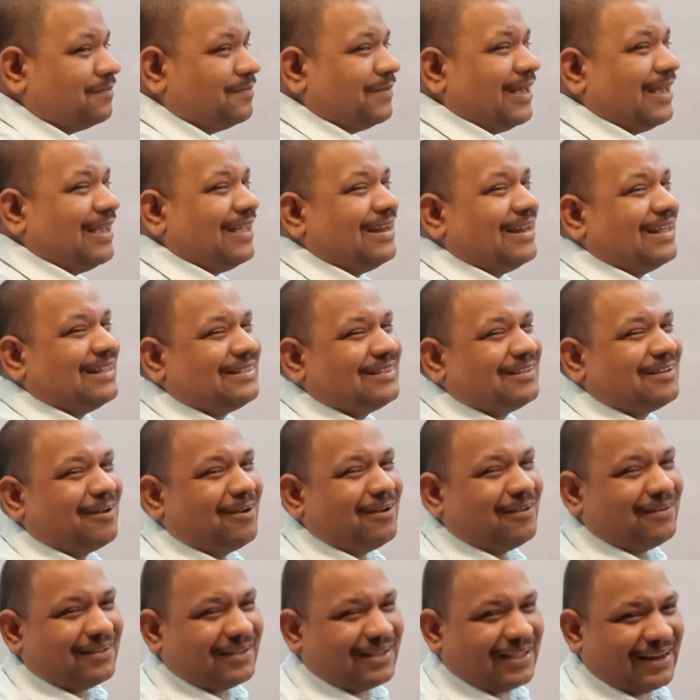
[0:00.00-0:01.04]
मेहनत
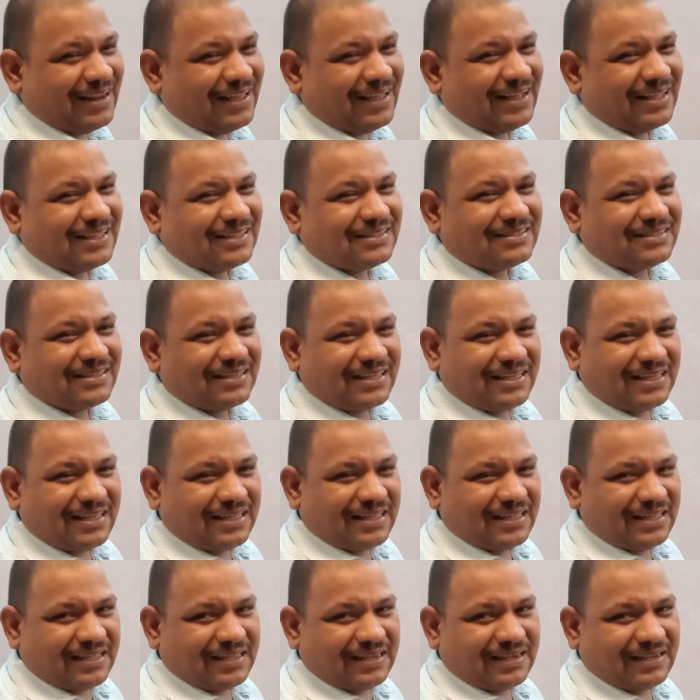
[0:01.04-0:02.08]
कौन करेगा
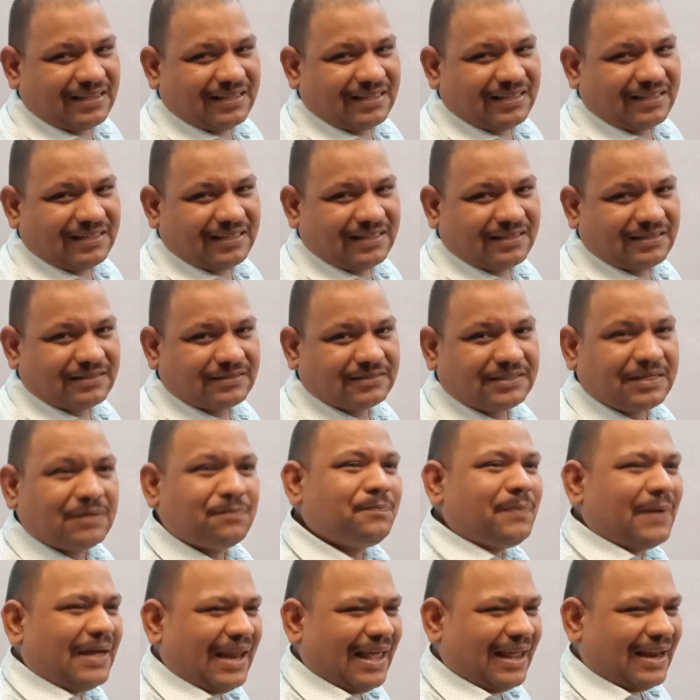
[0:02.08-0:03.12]
सर
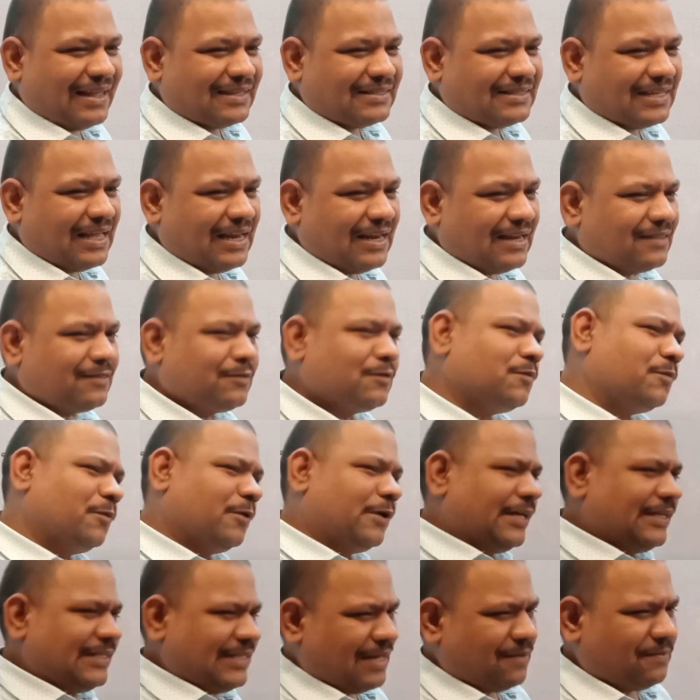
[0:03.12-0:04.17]
सिंपल है ना सर तो
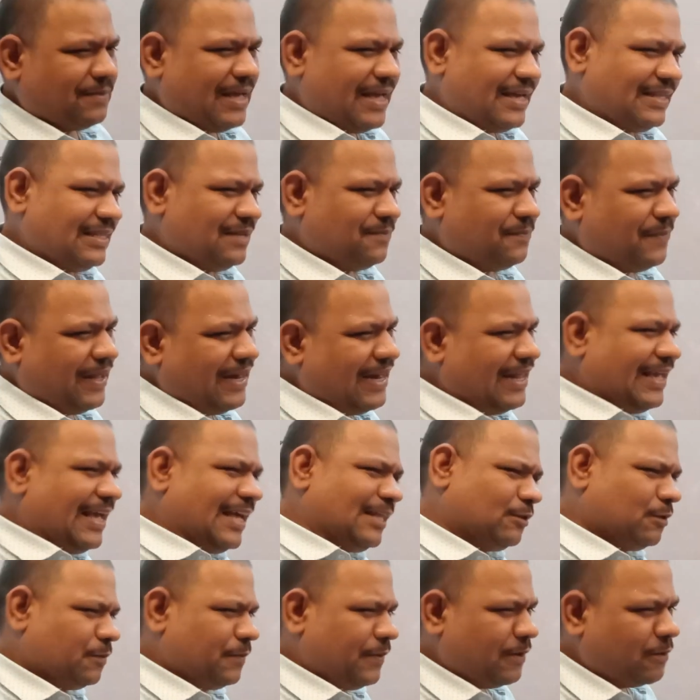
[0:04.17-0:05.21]
बोर्ड एग्जाम के एक दिन पहले क्या
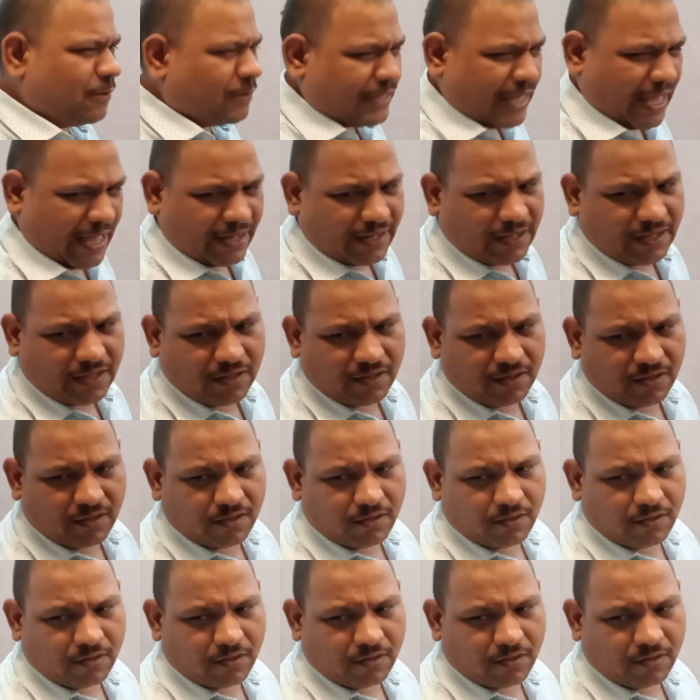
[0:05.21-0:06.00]
तो अभी हो जाएगा